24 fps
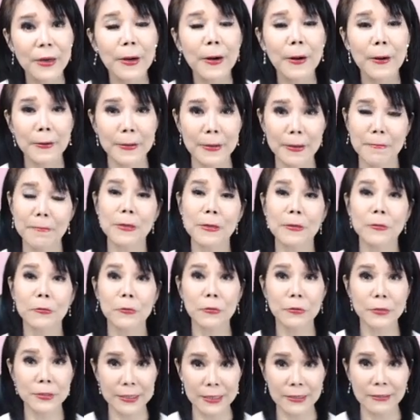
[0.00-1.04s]
好，两倍
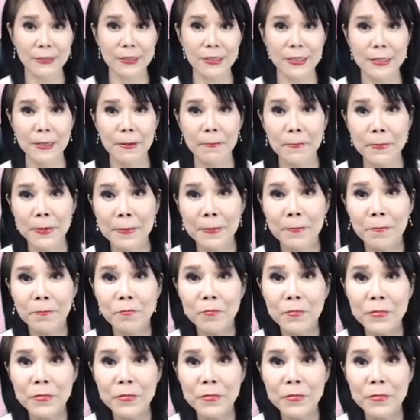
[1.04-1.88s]
多，将近三倍，